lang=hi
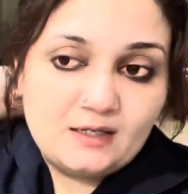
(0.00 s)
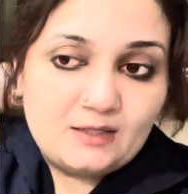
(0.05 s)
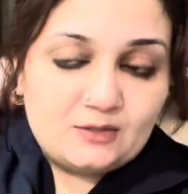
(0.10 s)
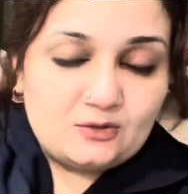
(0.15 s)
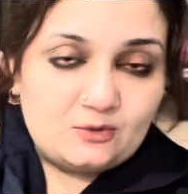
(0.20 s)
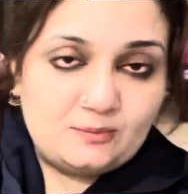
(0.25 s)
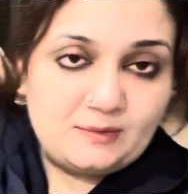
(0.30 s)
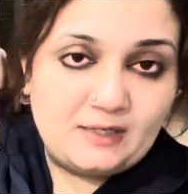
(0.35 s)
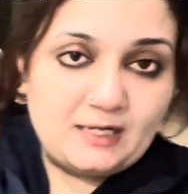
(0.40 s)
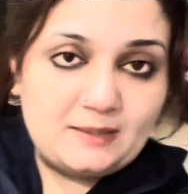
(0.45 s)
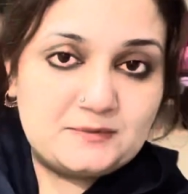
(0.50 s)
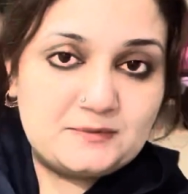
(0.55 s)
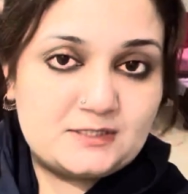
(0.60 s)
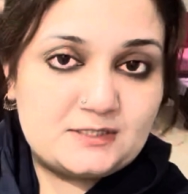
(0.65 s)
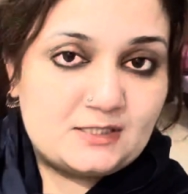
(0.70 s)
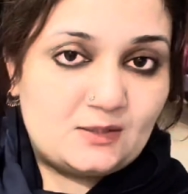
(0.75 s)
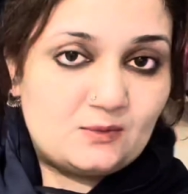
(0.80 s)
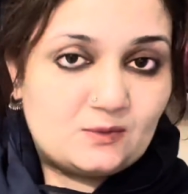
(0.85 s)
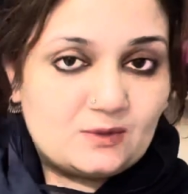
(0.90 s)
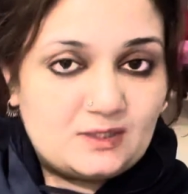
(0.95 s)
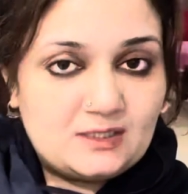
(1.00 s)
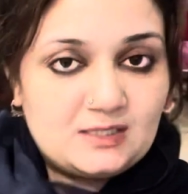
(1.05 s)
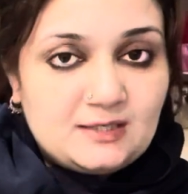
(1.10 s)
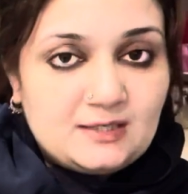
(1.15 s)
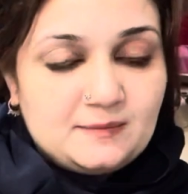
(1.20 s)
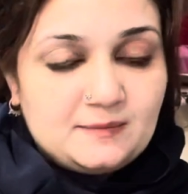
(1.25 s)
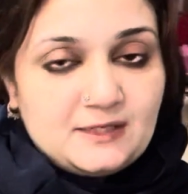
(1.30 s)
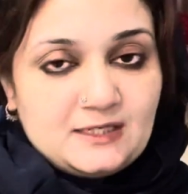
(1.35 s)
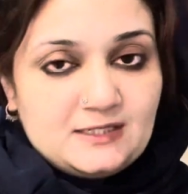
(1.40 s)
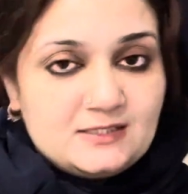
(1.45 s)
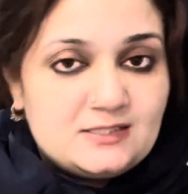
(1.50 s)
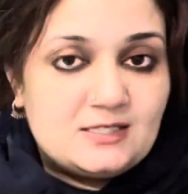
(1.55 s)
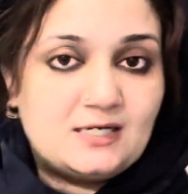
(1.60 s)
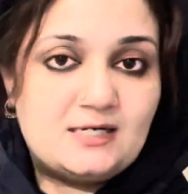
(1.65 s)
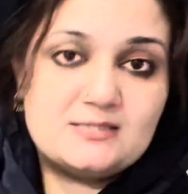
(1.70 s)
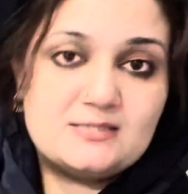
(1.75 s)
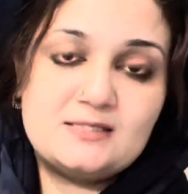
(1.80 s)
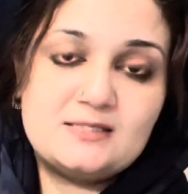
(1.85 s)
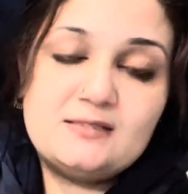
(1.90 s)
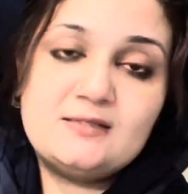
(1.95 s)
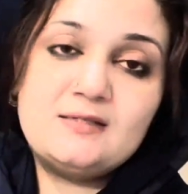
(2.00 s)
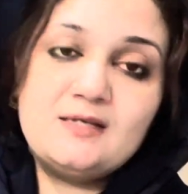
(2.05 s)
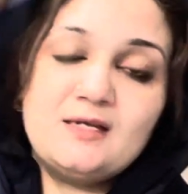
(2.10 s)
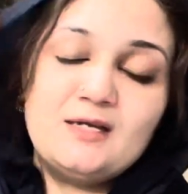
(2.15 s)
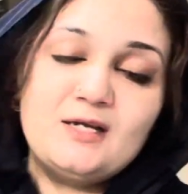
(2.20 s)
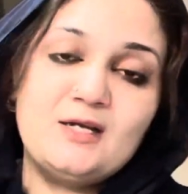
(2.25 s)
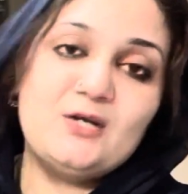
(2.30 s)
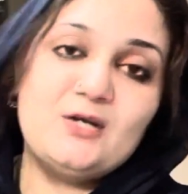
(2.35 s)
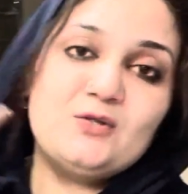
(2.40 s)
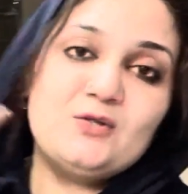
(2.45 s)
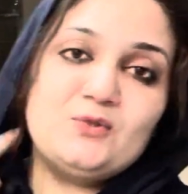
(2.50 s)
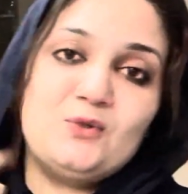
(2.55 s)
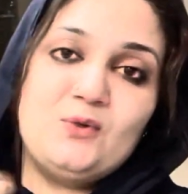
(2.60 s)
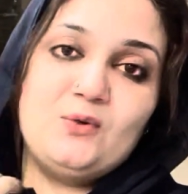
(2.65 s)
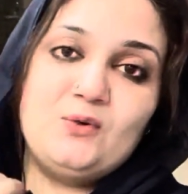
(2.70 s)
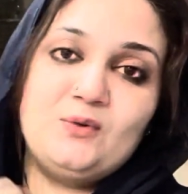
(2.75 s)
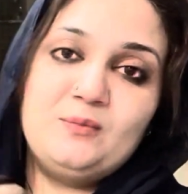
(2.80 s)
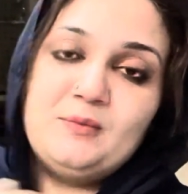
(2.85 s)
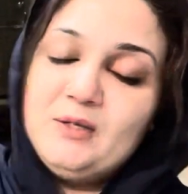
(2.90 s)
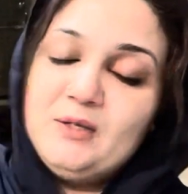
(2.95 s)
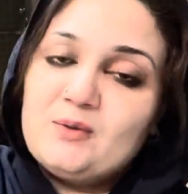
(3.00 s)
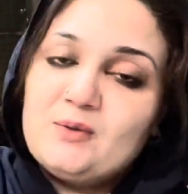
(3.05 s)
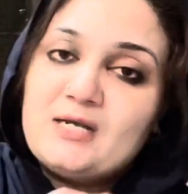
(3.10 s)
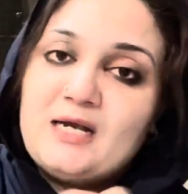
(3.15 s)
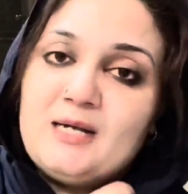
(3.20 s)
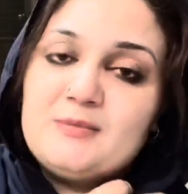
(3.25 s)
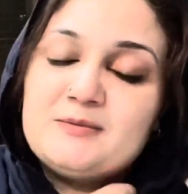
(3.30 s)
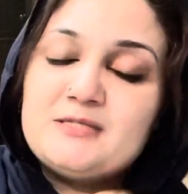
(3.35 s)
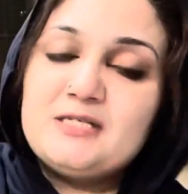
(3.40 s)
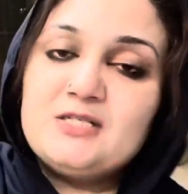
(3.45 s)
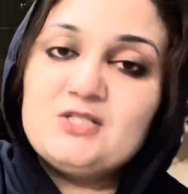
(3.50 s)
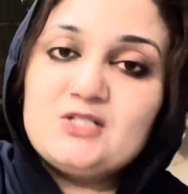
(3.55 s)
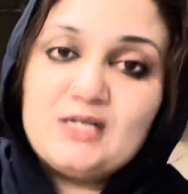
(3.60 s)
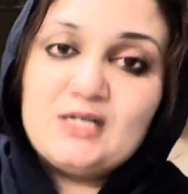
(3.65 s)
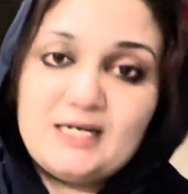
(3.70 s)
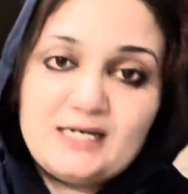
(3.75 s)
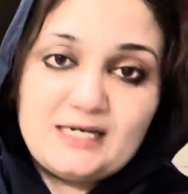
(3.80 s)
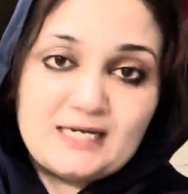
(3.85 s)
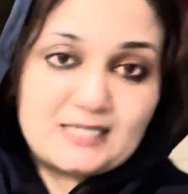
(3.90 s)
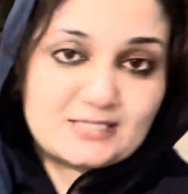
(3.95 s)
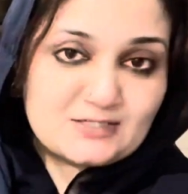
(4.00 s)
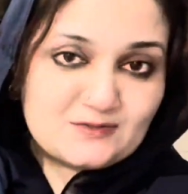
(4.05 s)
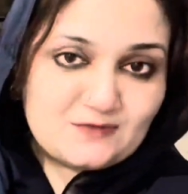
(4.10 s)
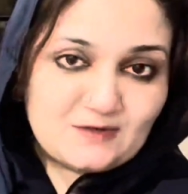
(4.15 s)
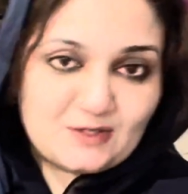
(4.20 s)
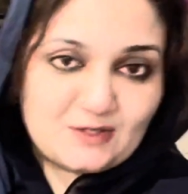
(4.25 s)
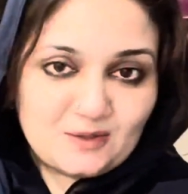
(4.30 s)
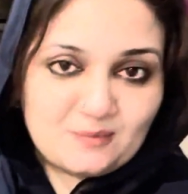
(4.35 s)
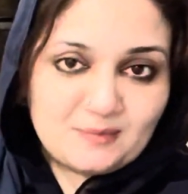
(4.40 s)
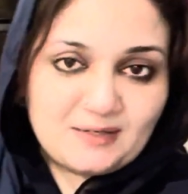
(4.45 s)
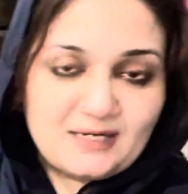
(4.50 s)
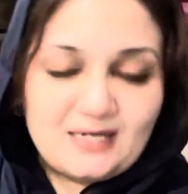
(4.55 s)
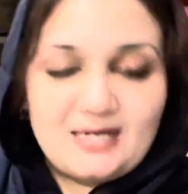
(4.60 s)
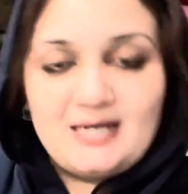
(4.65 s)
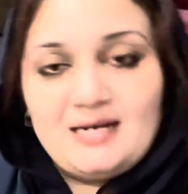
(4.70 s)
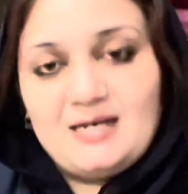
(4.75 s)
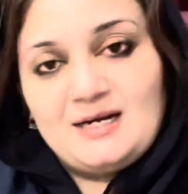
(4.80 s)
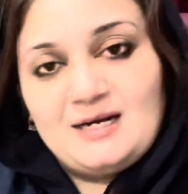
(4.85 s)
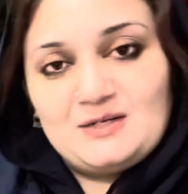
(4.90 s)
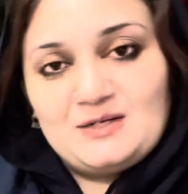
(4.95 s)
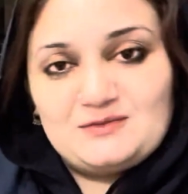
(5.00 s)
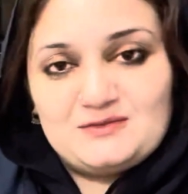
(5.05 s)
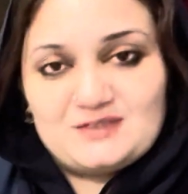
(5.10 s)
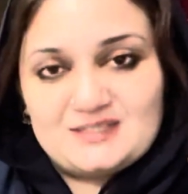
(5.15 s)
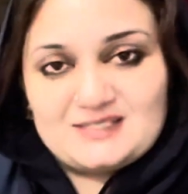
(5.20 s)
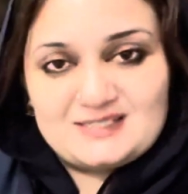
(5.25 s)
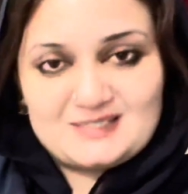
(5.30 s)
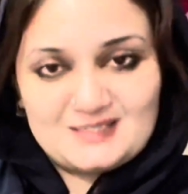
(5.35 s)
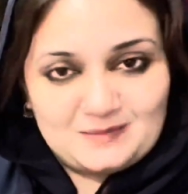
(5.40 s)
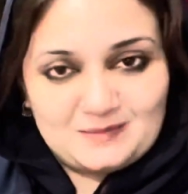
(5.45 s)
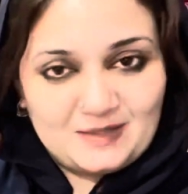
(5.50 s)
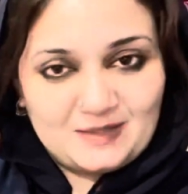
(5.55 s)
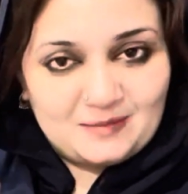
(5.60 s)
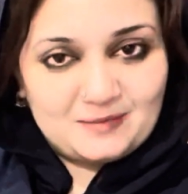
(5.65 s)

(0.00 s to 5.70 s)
तो मैं आपसे चाहूँगी ये पे इजाज़त तो मिलूँगी आपसे इन नेक्स्ट वीडियो में अल्लाह हाफिज़ जी बाय